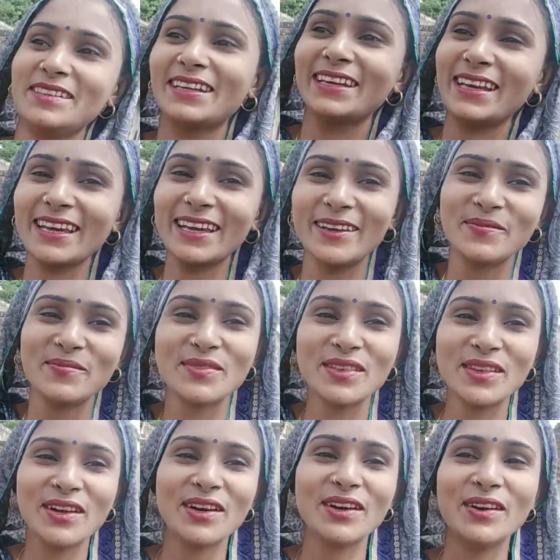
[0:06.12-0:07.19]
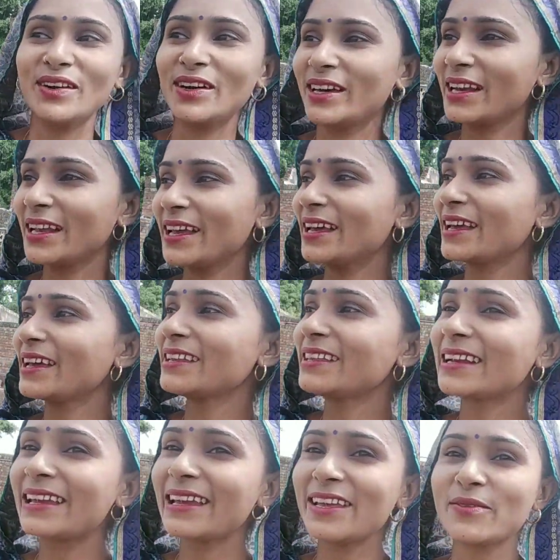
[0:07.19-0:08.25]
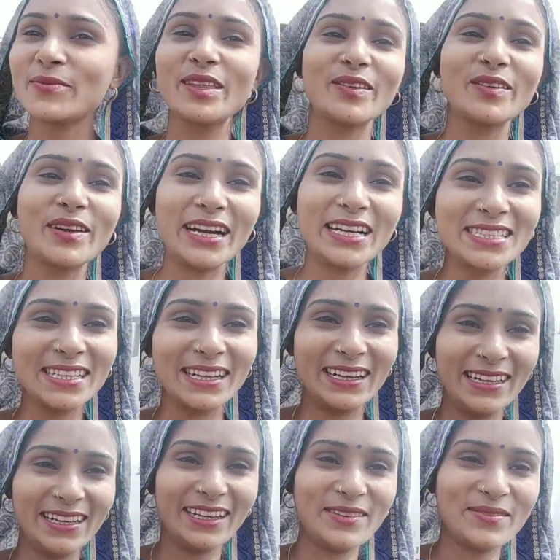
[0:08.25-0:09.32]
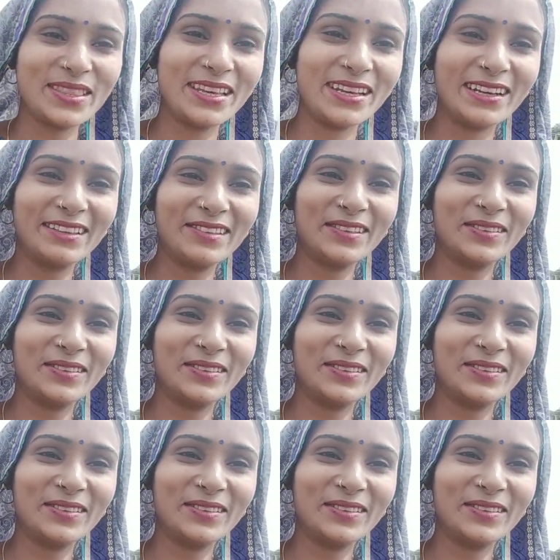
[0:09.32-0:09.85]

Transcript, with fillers: ठीक है और इधर खेत में देखो घास निकाल रही है मैं दिखाती हूँ